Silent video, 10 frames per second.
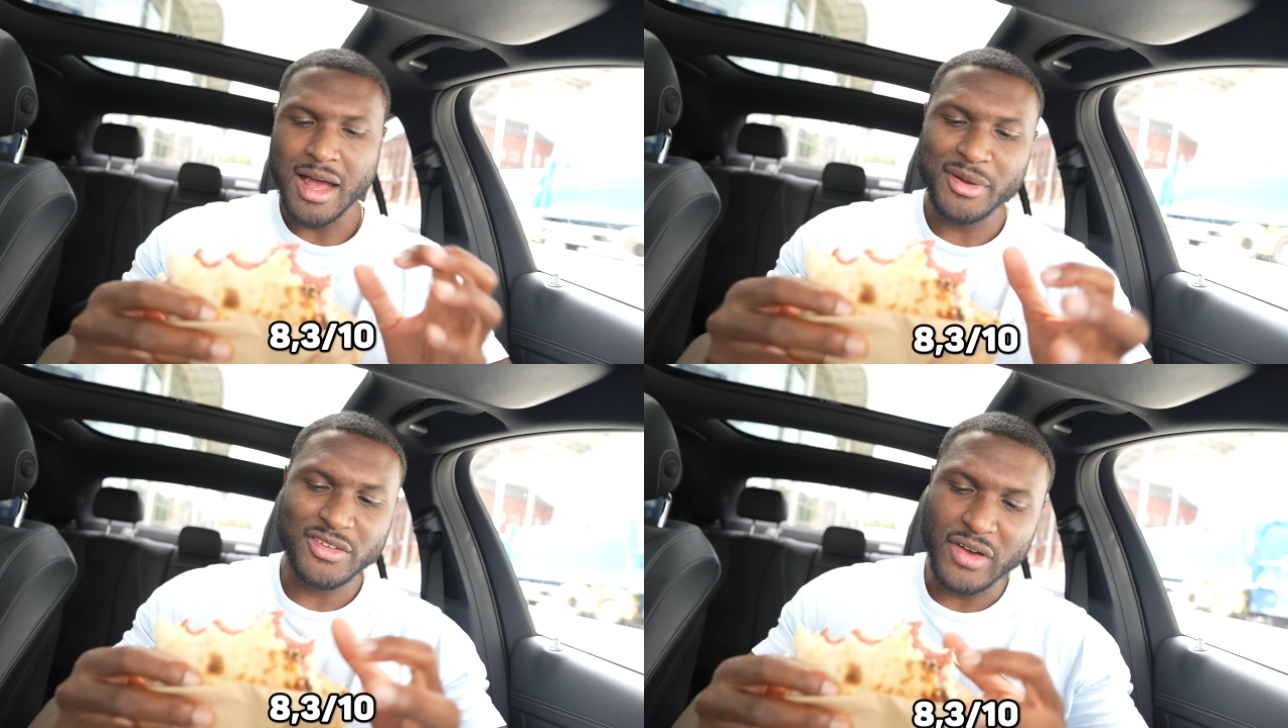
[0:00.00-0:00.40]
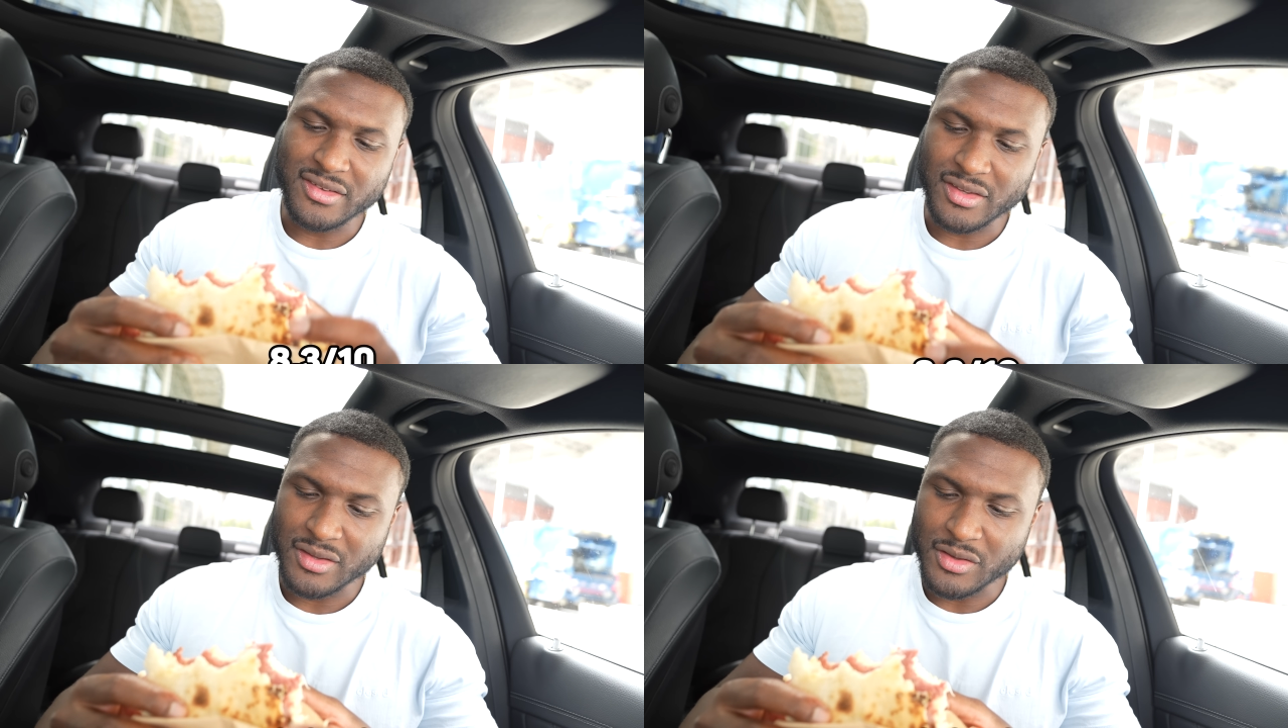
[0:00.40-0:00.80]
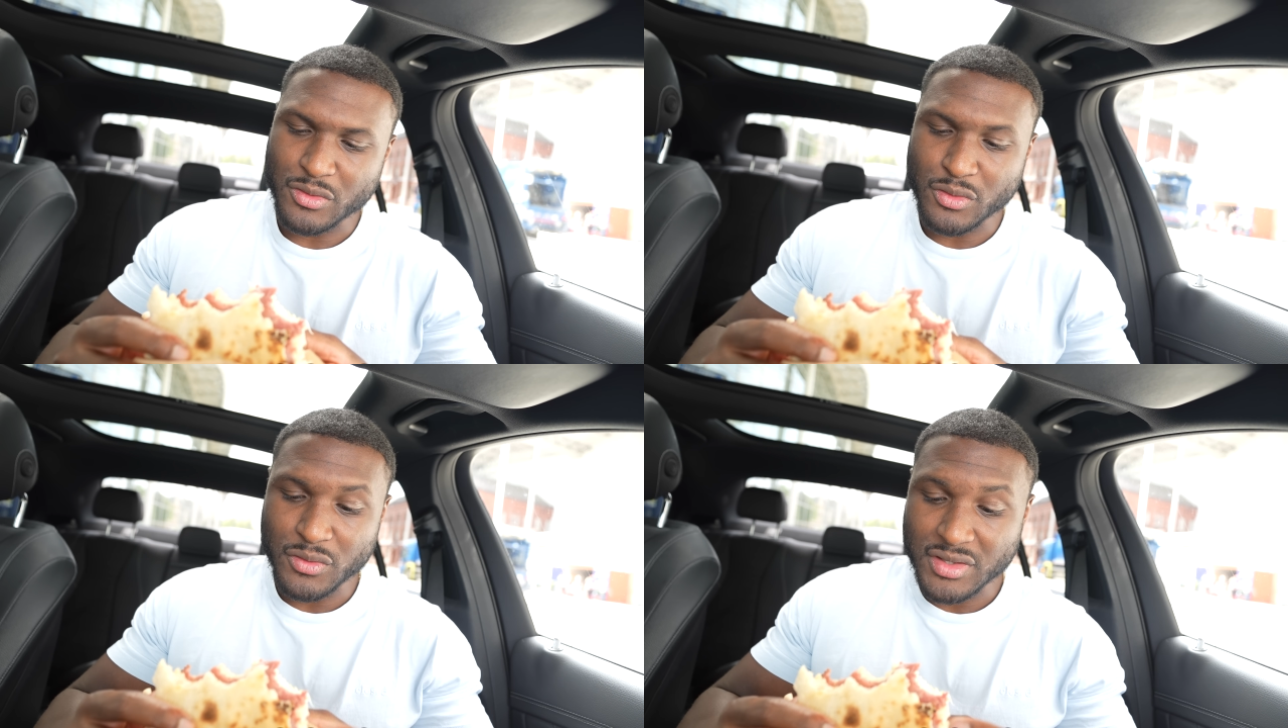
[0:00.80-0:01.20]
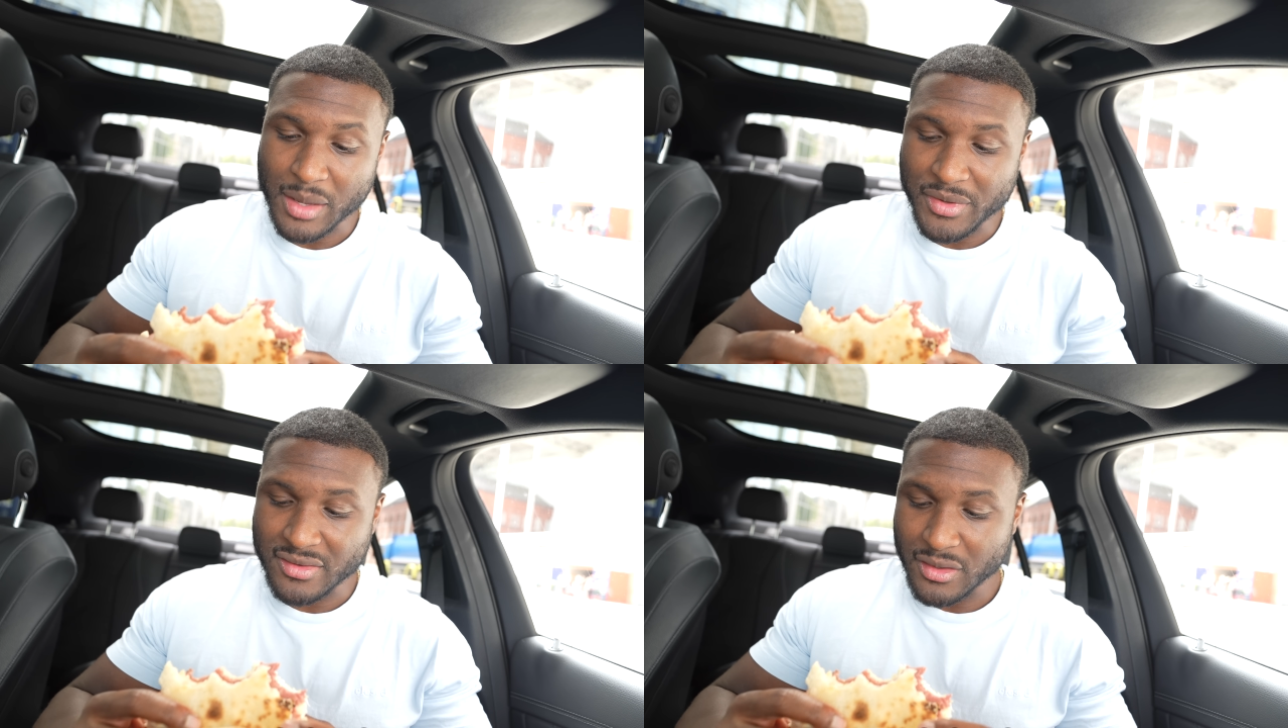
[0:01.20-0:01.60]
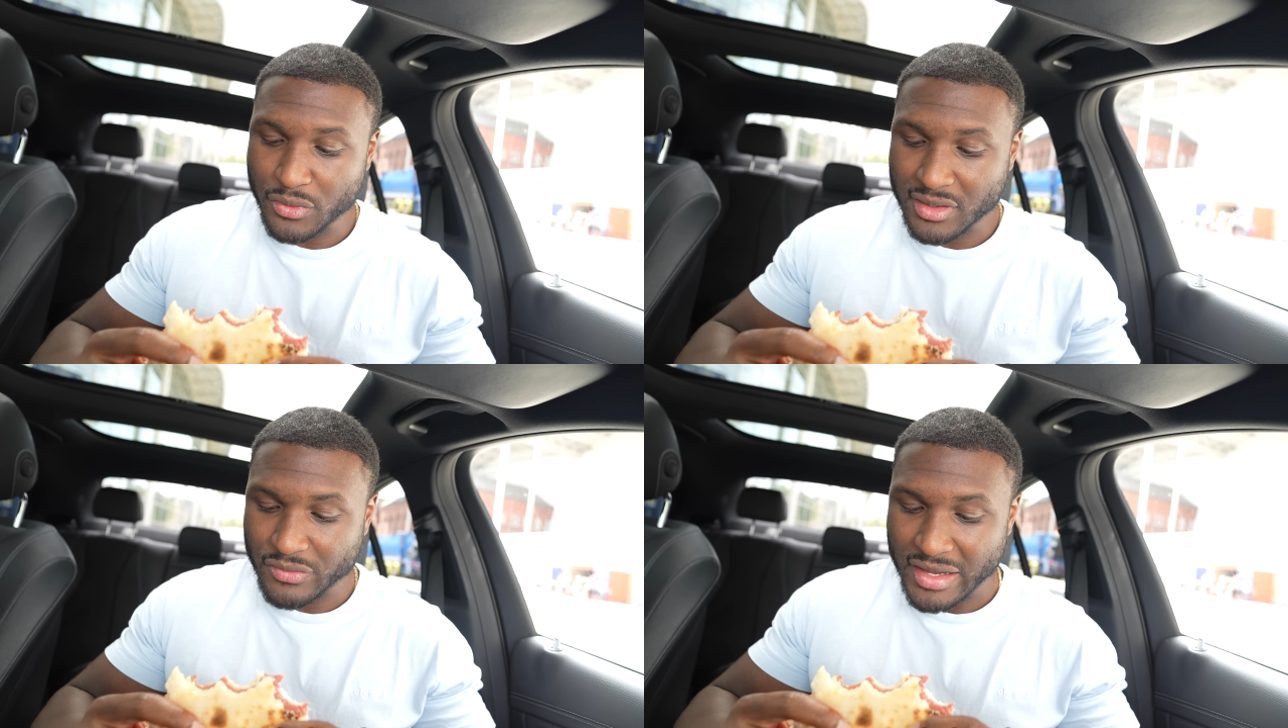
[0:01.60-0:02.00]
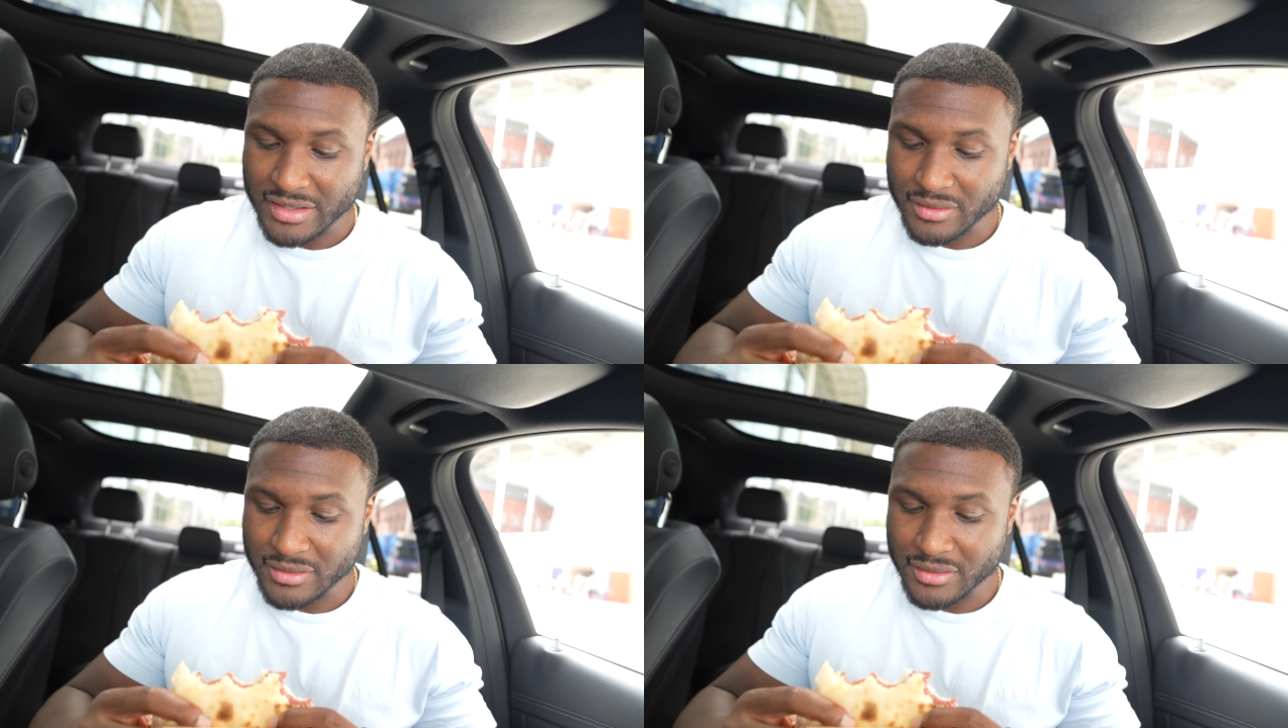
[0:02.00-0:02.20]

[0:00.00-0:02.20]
aber ich weiß nicht. Also so, ich habe jetzt hier für zwei